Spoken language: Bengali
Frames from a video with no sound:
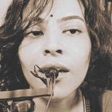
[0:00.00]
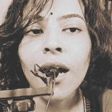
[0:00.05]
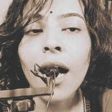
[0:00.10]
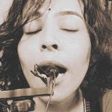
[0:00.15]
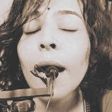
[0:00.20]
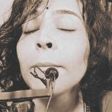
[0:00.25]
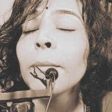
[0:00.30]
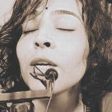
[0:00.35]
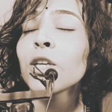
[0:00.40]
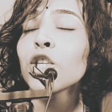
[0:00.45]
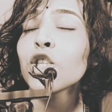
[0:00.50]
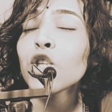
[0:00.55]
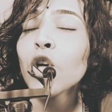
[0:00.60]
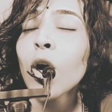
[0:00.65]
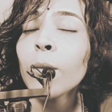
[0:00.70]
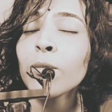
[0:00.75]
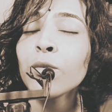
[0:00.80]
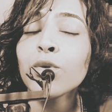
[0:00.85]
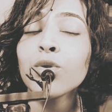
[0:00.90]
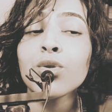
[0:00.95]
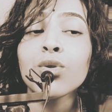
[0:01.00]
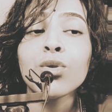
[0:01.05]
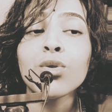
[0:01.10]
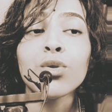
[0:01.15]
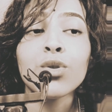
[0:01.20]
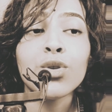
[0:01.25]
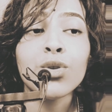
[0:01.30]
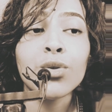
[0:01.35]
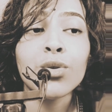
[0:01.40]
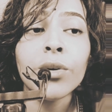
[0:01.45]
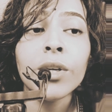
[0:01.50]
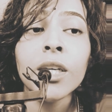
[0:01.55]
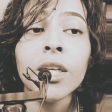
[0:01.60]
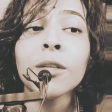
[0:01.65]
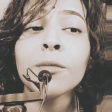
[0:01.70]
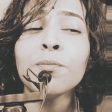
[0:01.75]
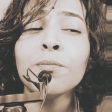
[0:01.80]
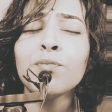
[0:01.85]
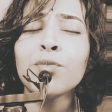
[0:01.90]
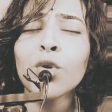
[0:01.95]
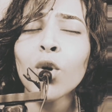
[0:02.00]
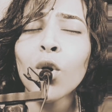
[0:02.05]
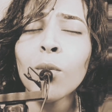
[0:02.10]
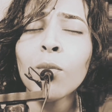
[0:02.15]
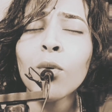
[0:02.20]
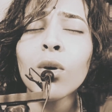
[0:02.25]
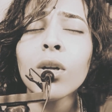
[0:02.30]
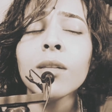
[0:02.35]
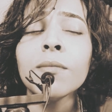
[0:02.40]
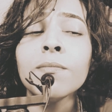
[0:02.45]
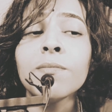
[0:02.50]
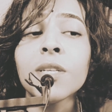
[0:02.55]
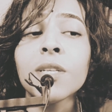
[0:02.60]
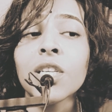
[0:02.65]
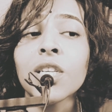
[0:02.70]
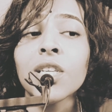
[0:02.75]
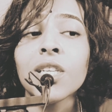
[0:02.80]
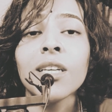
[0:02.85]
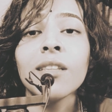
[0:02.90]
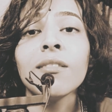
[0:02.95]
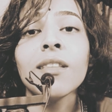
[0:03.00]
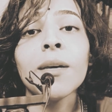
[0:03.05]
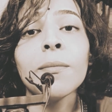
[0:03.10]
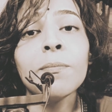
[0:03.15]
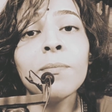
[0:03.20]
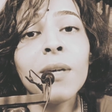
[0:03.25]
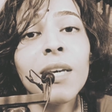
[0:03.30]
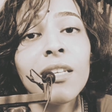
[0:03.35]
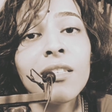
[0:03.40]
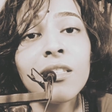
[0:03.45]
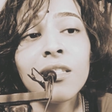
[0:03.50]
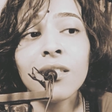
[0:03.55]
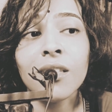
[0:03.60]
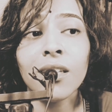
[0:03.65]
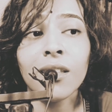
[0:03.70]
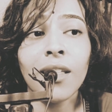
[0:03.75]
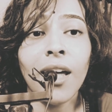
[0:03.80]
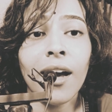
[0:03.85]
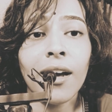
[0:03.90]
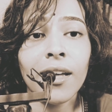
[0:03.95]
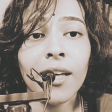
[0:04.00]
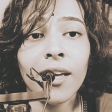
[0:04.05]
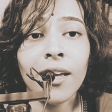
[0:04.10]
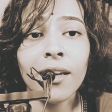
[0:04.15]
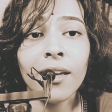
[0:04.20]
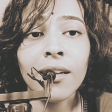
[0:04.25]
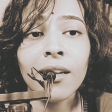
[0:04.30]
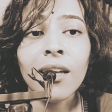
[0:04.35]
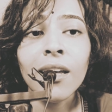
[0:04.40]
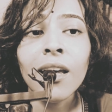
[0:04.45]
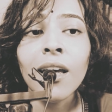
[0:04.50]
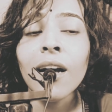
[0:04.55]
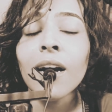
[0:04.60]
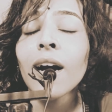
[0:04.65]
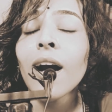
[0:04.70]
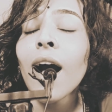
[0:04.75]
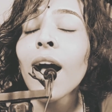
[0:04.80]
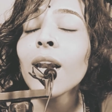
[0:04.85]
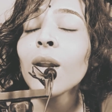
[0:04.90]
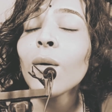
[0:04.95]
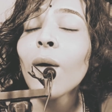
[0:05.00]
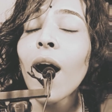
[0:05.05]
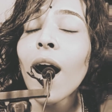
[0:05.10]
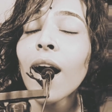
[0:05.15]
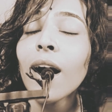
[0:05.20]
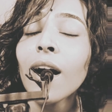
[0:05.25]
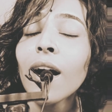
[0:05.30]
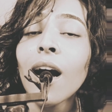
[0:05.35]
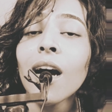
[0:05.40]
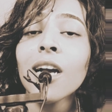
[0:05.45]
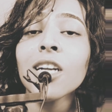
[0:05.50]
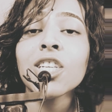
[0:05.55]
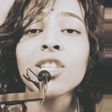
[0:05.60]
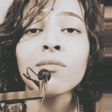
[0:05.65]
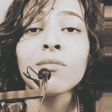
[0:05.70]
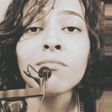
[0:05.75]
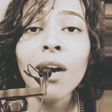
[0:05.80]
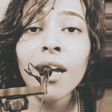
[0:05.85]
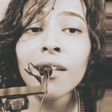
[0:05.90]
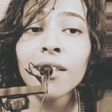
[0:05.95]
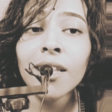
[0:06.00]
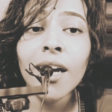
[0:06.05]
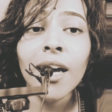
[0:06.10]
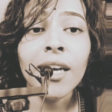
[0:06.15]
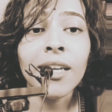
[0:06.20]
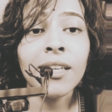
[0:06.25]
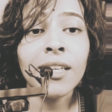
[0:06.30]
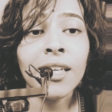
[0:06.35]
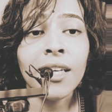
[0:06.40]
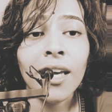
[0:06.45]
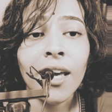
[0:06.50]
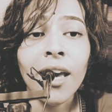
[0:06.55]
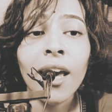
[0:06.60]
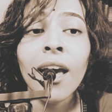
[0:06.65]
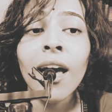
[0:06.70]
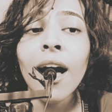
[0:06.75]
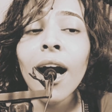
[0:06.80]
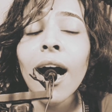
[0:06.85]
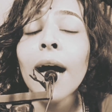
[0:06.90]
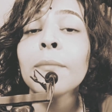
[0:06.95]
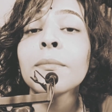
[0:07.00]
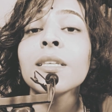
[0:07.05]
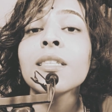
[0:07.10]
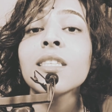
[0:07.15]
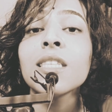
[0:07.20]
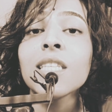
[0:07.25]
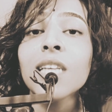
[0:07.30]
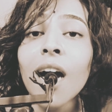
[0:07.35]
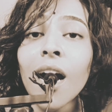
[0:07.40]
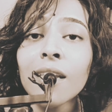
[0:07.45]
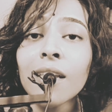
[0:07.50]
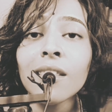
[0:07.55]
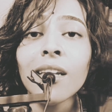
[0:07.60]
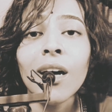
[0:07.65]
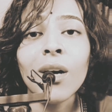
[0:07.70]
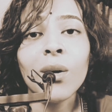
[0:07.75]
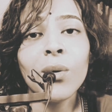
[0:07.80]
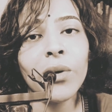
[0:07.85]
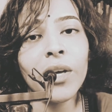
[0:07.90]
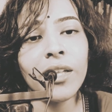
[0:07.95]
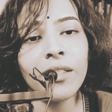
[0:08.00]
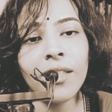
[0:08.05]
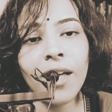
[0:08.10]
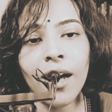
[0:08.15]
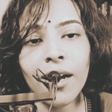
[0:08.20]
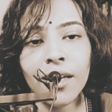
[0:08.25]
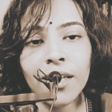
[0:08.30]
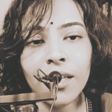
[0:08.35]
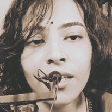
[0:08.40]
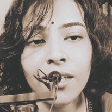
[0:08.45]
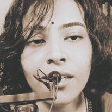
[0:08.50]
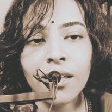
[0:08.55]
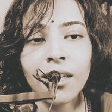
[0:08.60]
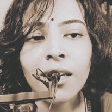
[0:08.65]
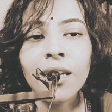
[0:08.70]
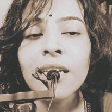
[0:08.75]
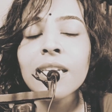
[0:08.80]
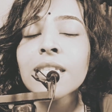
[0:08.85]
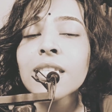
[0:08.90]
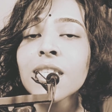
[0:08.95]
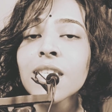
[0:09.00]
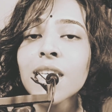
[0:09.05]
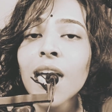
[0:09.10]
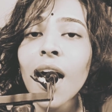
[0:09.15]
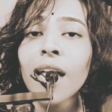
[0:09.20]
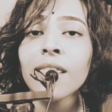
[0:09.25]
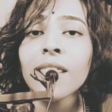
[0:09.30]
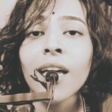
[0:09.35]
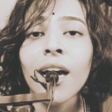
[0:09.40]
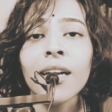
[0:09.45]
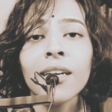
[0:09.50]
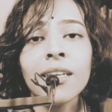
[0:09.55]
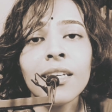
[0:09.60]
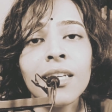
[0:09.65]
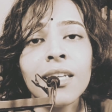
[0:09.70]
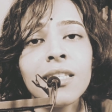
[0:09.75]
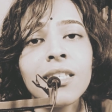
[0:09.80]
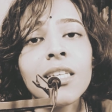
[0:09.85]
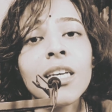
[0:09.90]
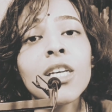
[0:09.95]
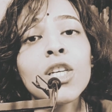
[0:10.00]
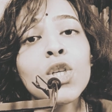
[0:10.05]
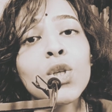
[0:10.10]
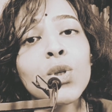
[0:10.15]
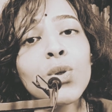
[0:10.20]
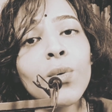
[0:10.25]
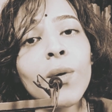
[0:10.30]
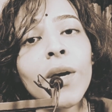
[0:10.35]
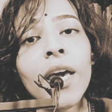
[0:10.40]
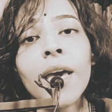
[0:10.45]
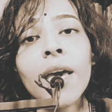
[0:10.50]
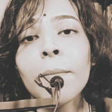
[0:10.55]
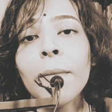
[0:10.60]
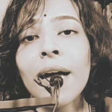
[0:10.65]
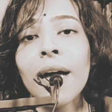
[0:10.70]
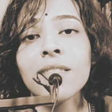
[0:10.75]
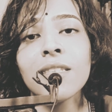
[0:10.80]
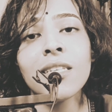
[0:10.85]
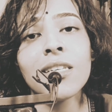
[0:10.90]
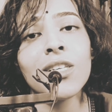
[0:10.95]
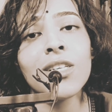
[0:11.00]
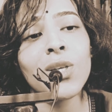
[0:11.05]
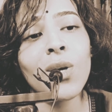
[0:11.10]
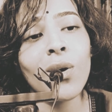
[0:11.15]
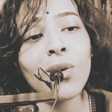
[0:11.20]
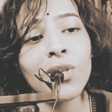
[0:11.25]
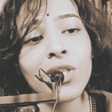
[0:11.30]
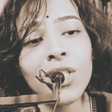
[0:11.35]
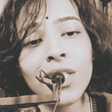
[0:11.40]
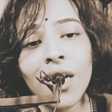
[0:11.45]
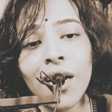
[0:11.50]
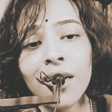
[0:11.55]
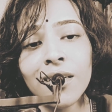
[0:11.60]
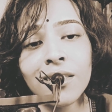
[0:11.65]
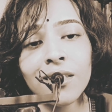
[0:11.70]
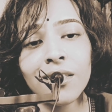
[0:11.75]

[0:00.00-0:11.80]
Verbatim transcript: আমার সমস্ত শরীর প্রবল বৃষ্টিতে ভিজতে থাকে কালো আকাশ মাথায় নিয়ে আমি ছাতা হয়ে থাকি ছাতার নিচে সুখে বাঁচে সংসার